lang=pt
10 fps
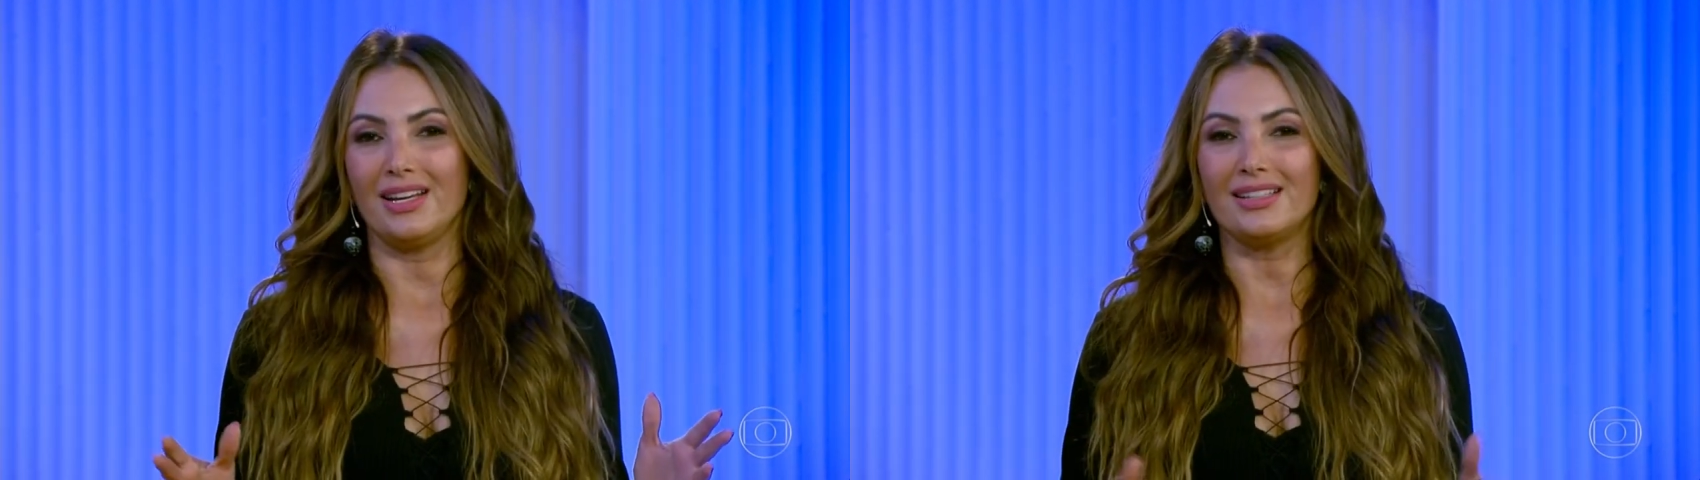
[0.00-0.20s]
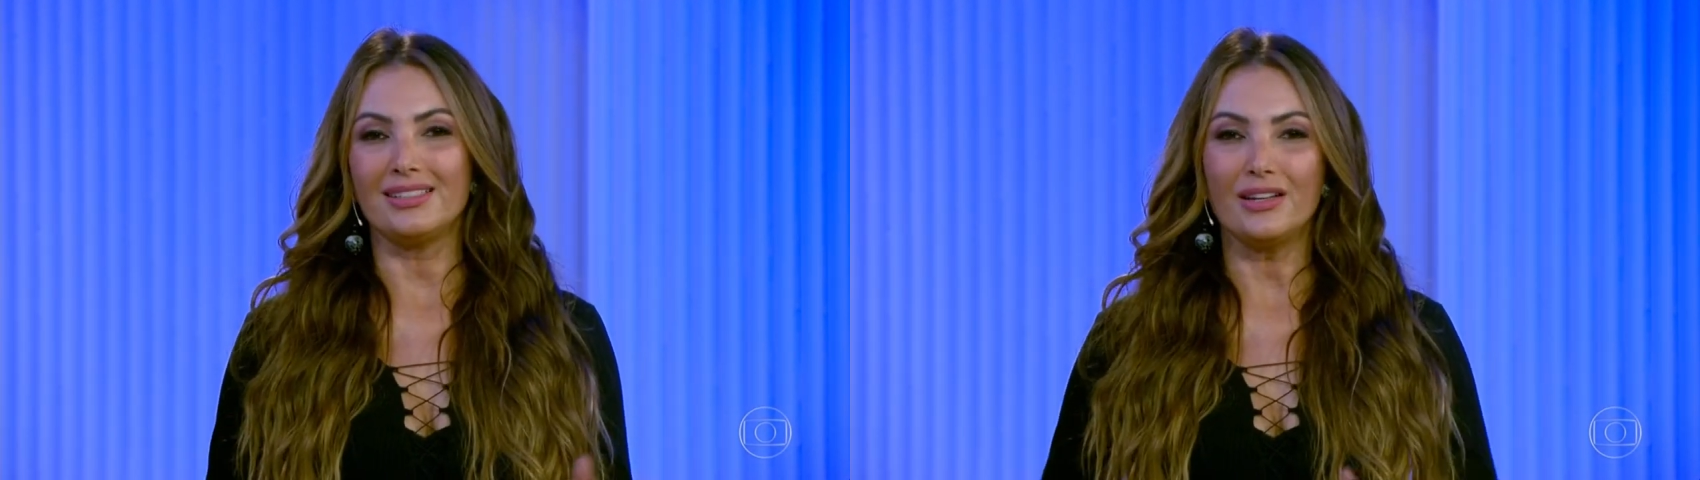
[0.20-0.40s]

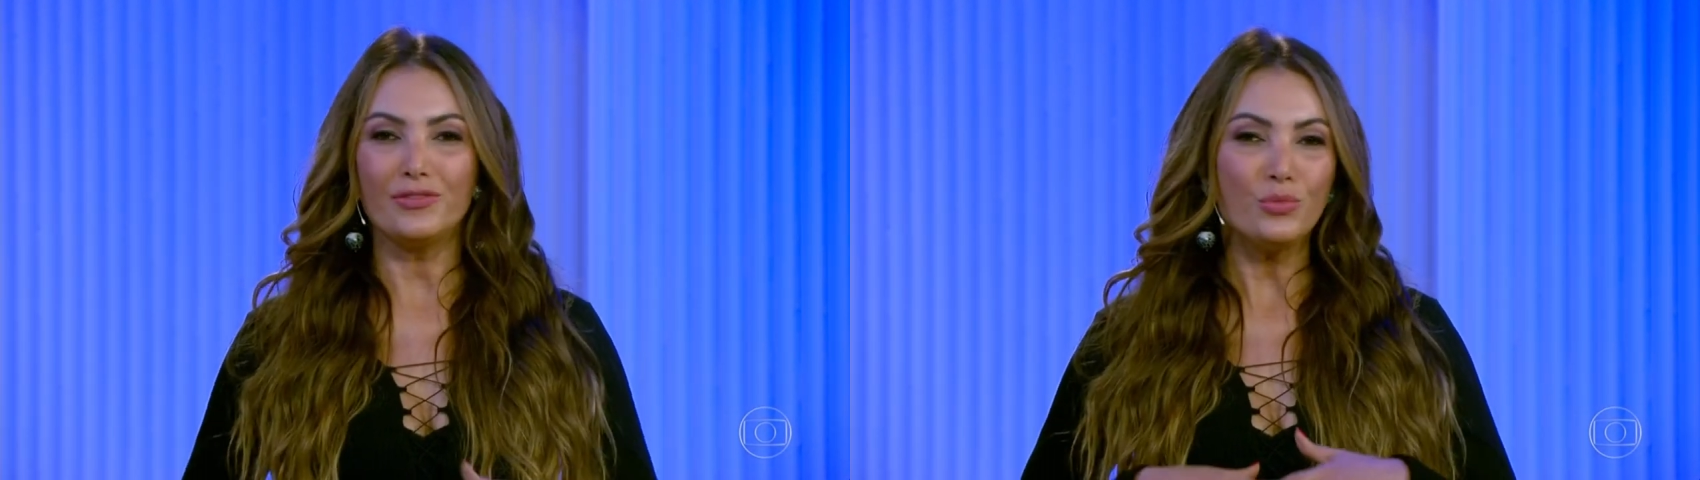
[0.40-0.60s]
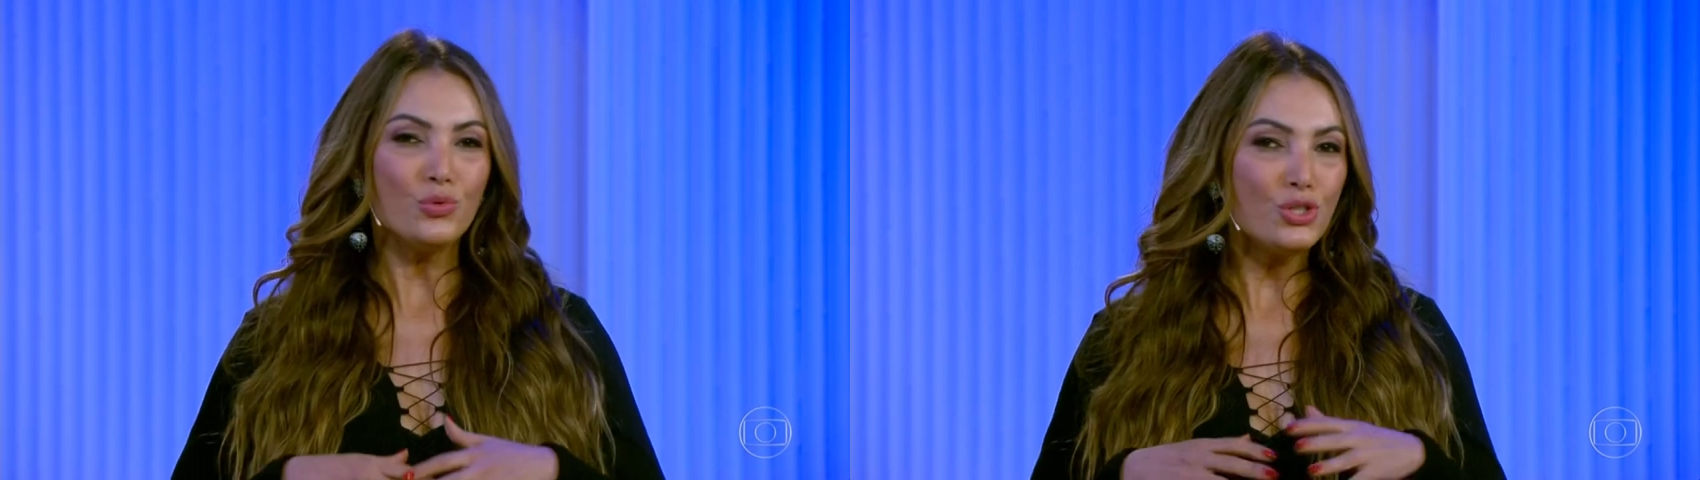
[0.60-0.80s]
que
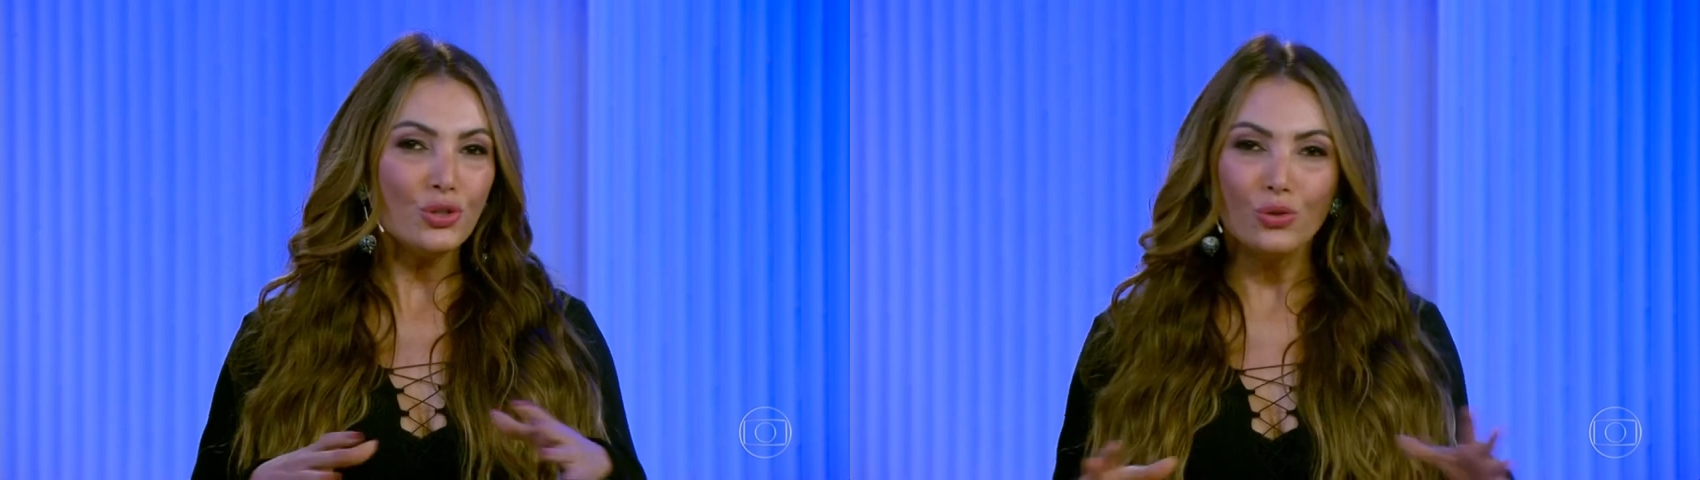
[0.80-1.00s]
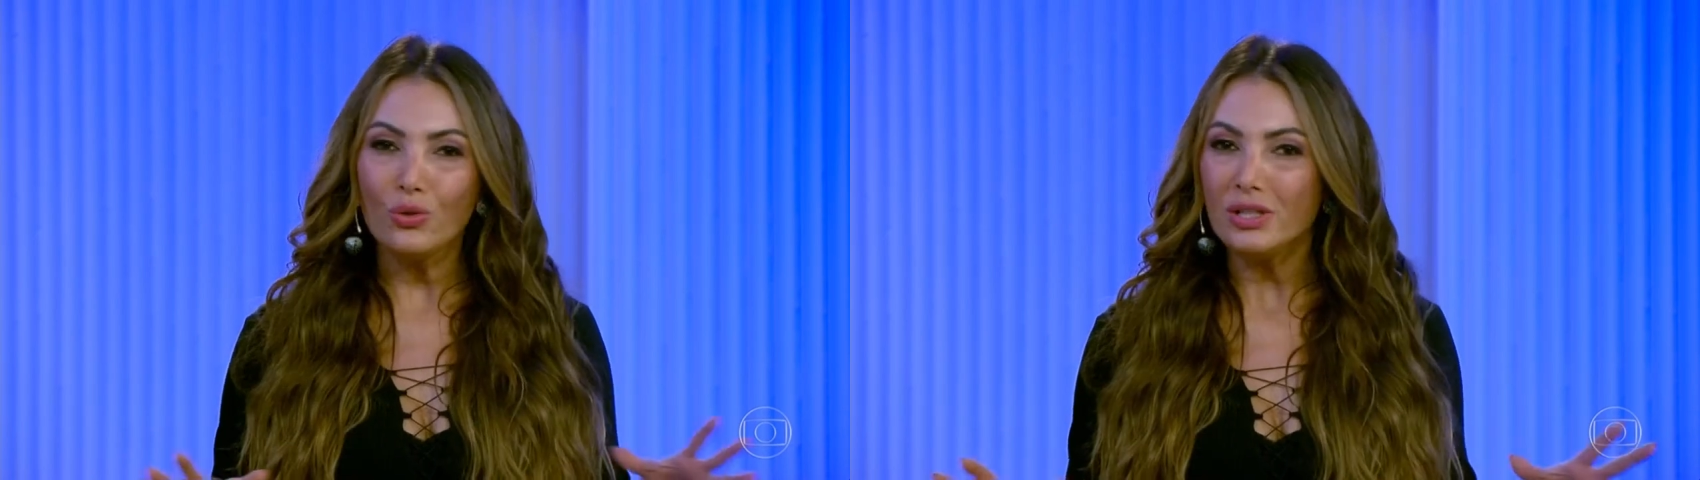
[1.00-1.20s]
arrastava
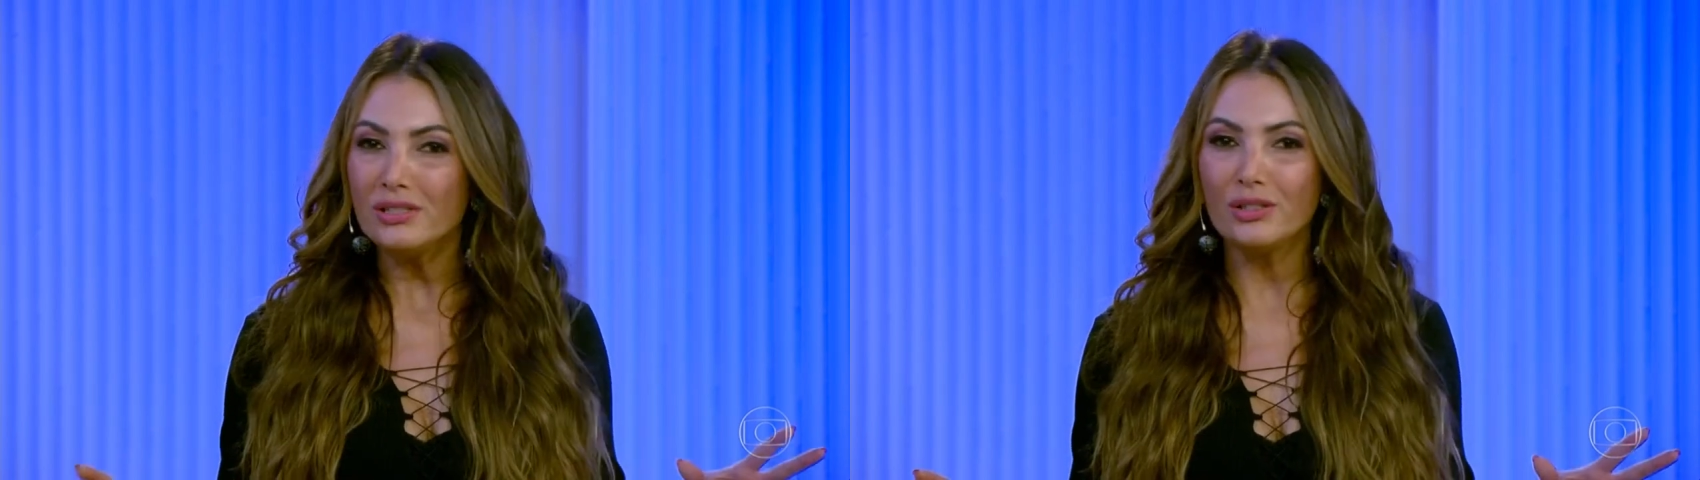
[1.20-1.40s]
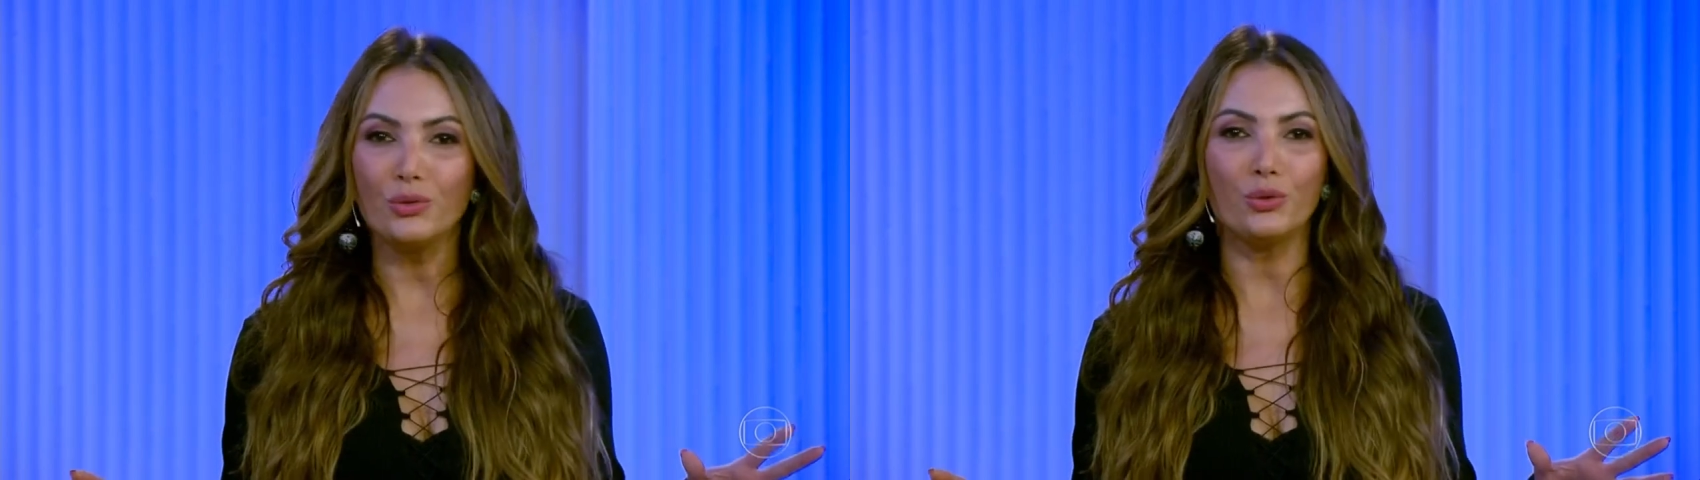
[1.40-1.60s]
multidões